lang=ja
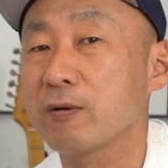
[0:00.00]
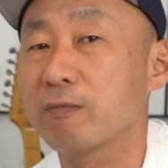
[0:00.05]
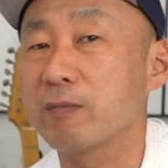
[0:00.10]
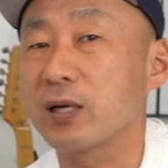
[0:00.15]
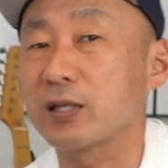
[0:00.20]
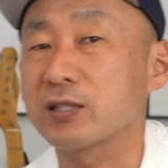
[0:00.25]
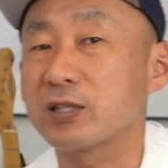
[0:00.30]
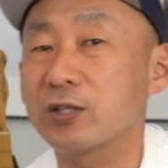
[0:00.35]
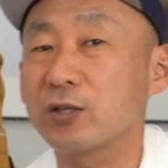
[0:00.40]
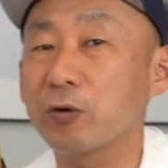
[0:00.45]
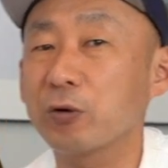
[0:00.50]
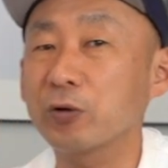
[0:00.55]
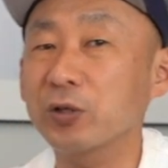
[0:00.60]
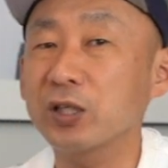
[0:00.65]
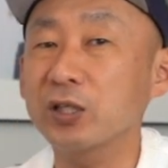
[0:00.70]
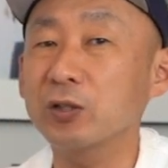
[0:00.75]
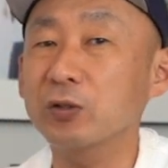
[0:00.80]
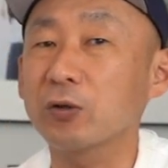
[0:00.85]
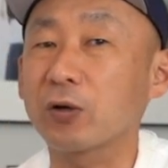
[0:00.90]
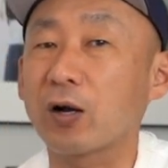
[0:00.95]
まあ、使用
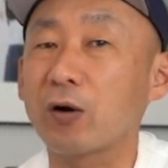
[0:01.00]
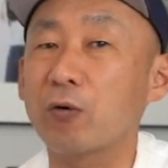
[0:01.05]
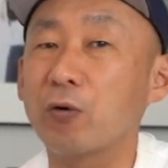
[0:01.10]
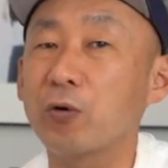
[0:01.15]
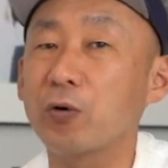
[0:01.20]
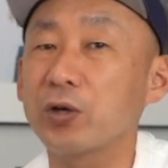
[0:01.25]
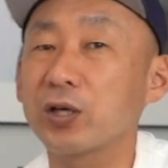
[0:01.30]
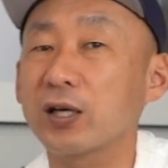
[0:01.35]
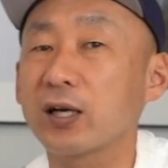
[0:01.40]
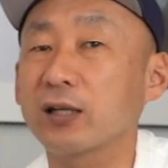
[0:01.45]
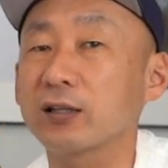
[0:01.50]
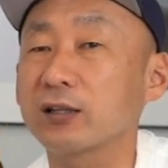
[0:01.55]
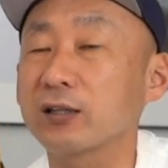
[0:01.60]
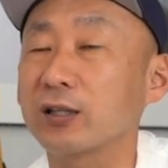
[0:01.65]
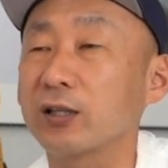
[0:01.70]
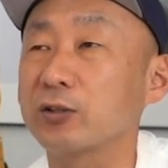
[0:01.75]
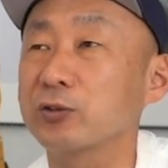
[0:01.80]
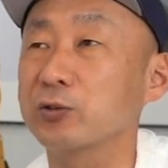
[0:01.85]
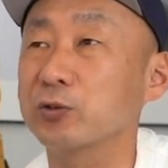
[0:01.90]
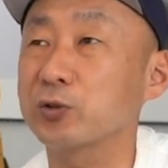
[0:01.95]
頻度が多い
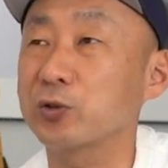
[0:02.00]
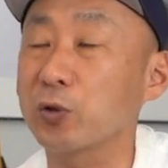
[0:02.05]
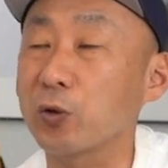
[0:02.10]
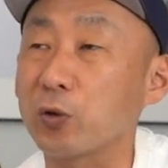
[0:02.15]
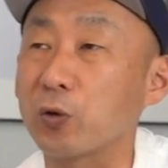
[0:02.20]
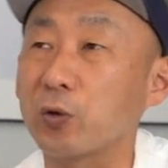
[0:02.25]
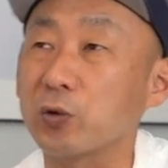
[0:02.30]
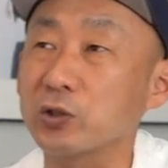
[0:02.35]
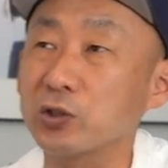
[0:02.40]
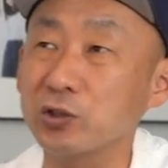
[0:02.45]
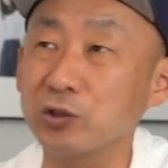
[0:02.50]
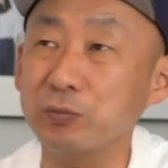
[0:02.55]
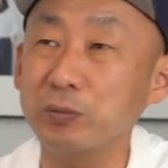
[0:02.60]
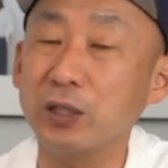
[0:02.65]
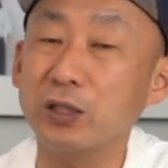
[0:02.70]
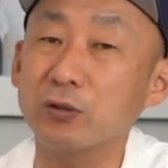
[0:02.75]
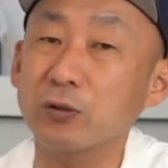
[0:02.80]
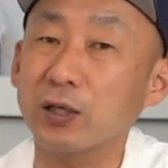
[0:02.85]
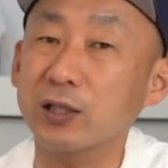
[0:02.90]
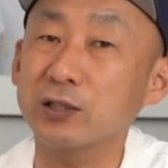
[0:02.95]
かっていうと
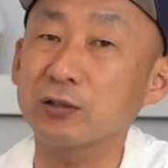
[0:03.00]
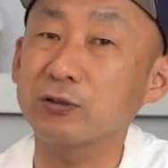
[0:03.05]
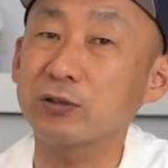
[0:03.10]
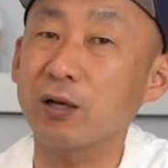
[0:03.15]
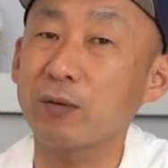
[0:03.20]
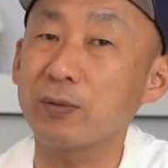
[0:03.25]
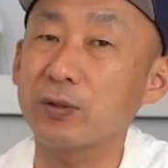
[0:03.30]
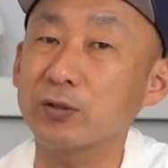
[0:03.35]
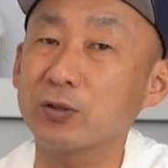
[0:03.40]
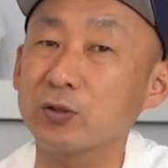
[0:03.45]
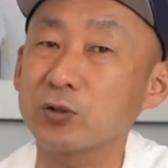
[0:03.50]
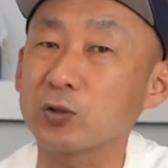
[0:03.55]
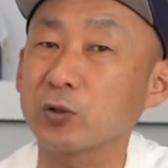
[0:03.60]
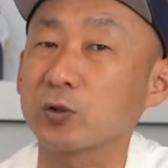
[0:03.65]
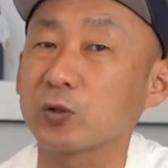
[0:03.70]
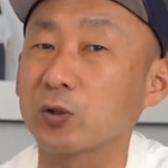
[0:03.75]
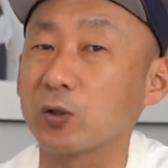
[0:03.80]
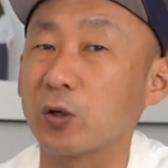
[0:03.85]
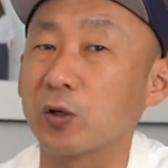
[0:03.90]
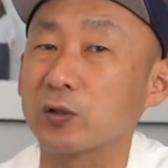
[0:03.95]
50mm とかに比べると
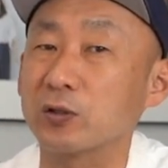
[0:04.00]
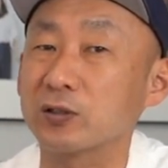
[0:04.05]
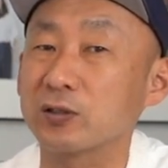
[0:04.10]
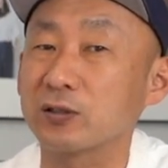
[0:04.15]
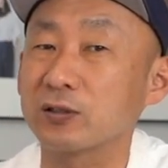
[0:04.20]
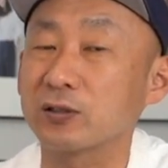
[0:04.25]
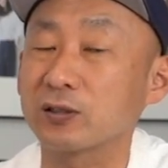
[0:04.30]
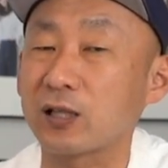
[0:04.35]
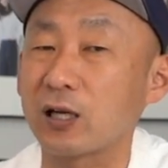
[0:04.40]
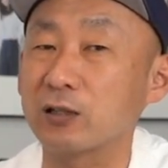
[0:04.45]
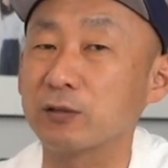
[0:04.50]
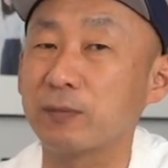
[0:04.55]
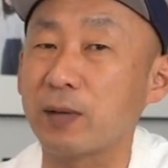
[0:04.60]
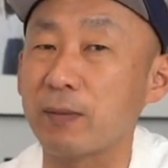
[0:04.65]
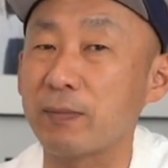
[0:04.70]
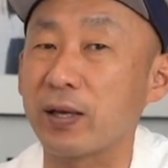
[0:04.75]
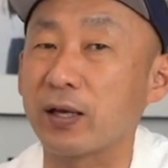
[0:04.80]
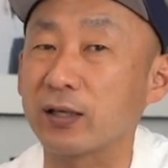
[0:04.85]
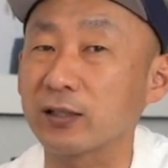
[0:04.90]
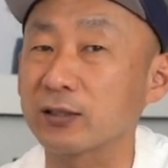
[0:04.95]
ちょっと使う
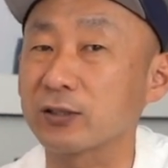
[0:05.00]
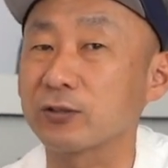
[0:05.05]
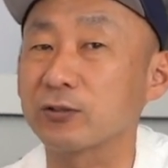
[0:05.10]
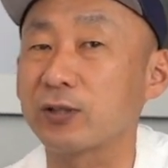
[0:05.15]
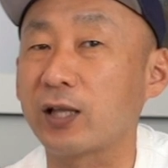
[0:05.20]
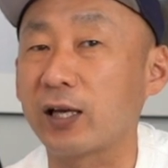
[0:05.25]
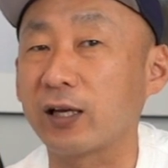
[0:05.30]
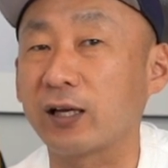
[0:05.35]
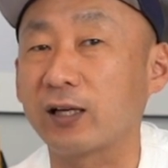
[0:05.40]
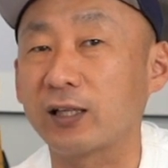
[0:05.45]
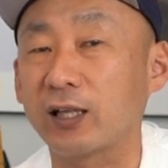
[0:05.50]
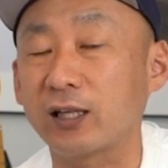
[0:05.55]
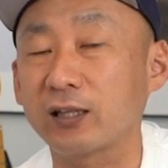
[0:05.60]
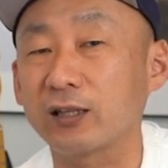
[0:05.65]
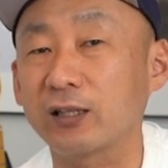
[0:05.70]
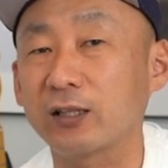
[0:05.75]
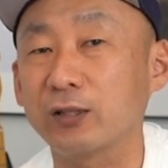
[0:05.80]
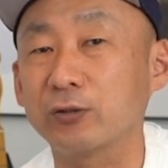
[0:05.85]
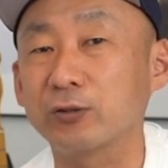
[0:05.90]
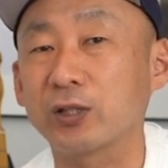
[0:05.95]
場面が少ないかなっ
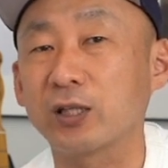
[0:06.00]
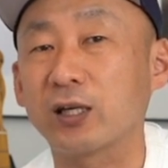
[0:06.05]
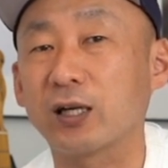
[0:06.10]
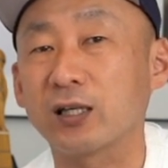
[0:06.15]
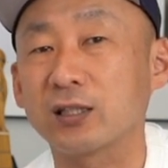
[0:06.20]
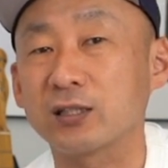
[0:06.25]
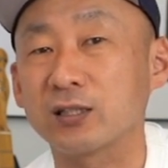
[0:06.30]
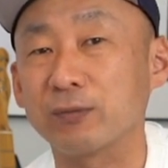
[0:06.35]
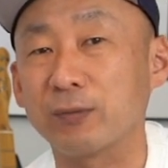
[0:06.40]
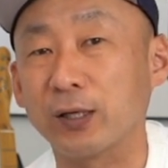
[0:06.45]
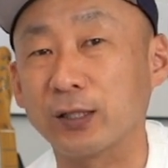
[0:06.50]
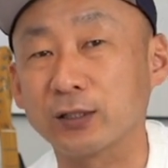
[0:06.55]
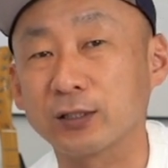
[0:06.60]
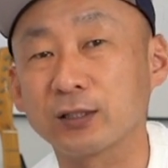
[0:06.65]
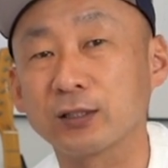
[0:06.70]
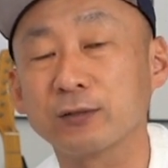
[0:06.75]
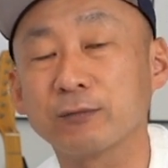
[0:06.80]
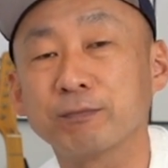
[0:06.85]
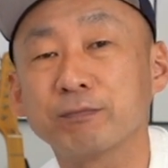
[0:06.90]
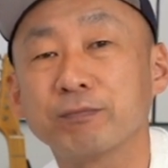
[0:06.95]
ていう気がしま
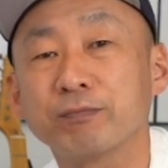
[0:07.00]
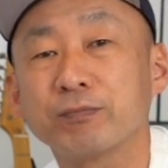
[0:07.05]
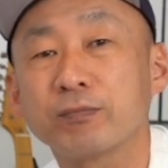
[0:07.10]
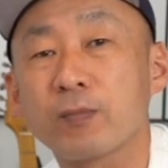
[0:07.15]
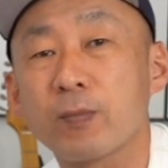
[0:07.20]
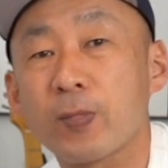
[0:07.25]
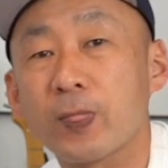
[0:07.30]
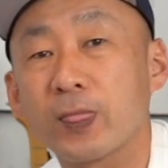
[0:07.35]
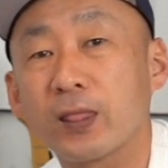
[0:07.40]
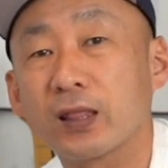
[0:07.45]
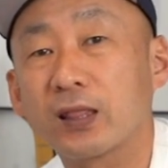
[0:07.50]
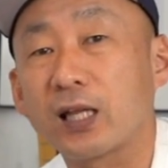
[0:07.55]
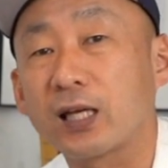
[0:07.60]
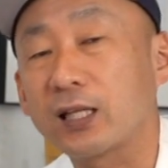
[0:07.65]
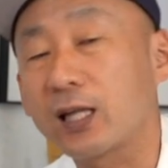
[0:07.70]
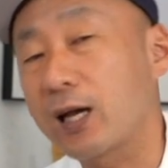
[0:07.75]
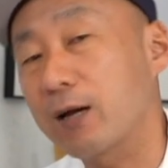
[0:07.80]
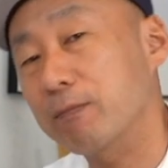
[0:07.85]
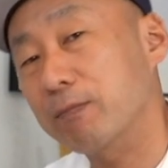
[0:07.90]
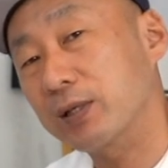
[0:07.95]
す。
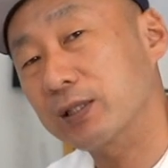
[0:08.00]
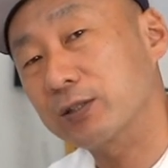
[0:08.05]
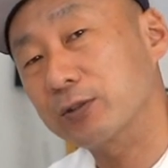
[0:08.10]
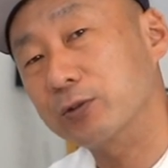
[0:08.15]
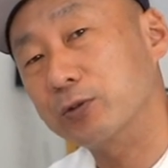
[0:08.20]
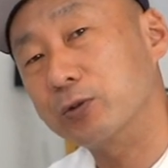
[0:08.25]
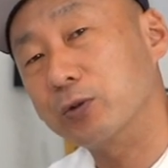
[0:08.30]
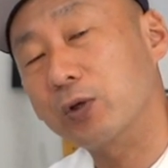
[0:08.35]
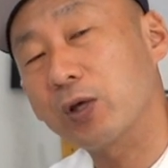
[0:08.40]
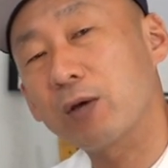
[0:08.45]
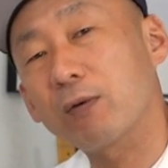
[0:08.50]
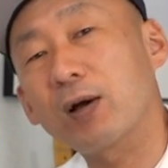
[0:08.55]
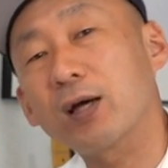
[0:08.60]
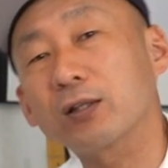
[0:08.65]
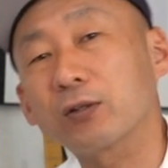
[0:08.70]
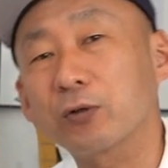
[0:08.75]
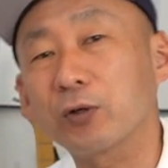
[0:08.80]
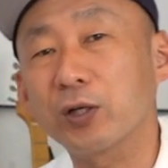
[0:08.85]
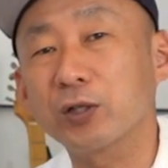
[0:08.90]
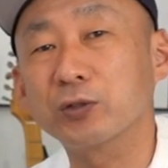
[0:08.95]
ただ抜群の絵
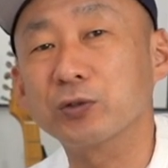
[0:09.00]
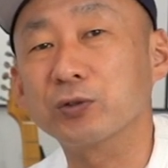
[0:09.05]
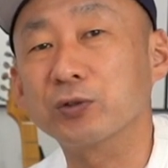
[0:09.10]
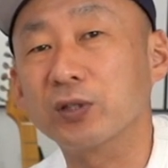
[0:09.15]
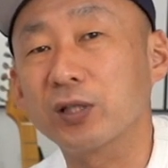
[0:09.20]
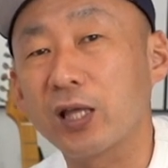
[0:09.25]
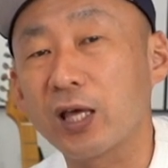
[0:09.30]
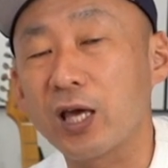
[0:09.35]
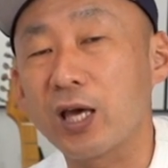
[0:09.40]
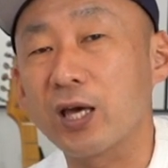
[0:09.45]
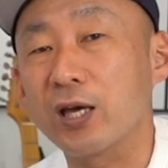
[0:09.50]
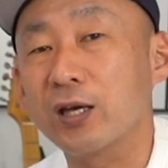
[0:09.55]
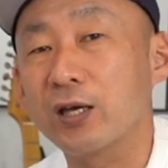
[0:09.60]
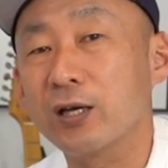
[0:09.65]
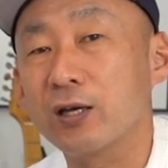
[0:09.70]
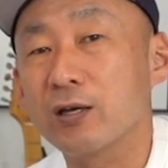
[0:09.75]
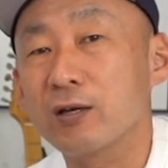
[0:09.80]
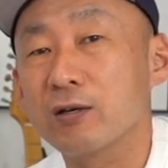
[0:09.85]
は撮れるんで、